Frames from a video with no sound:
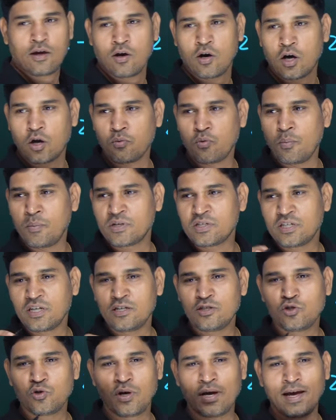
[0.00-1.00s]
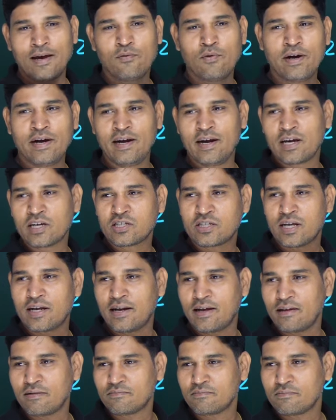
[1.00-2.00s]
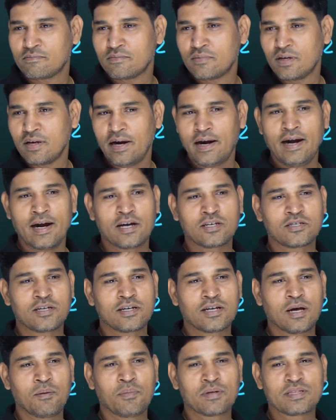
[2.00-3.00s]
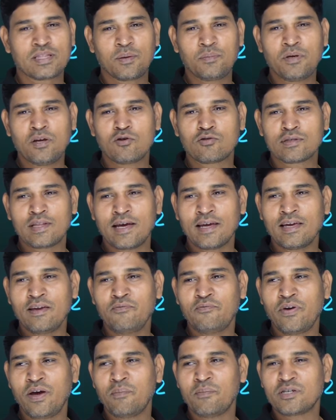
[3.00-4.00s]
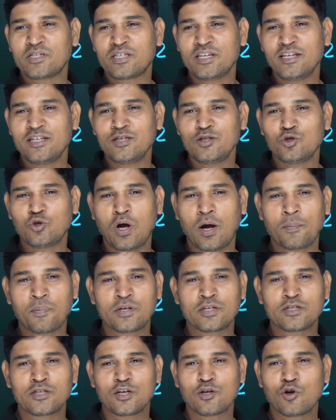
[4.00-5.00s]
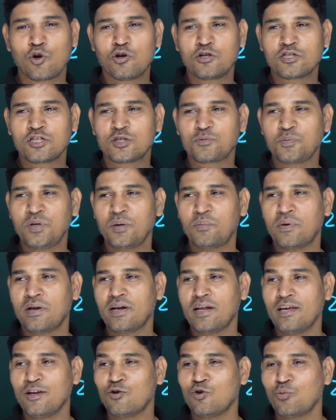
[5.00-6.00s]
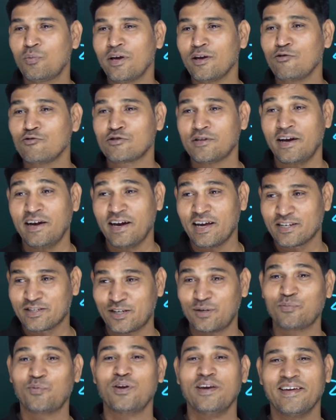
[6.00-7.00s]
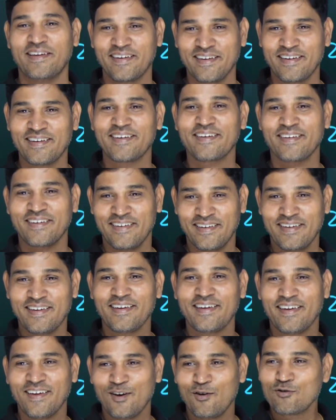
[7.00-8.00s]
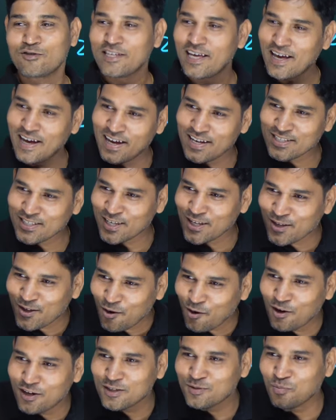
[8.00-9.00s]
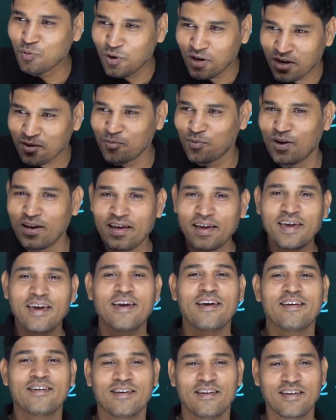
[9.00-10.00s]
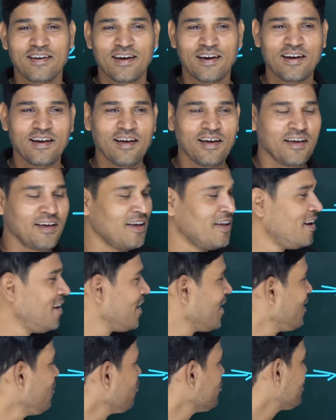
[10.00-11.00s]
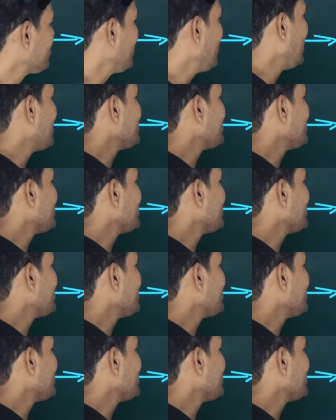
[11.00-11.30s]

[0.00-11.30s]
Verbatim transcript: और वो मशीन जो है वो इंडक्शन है इंडक्शन का मतलब ये होता है कि वे मशीन जो आपके सिंक्रोनस स्पीड पे नहीं घूमेगी उसे इंडक्शन बोलेंगे उसे असिंक्रोनस मोटर बोलेंगे है ना लेकिन वो चिल्ला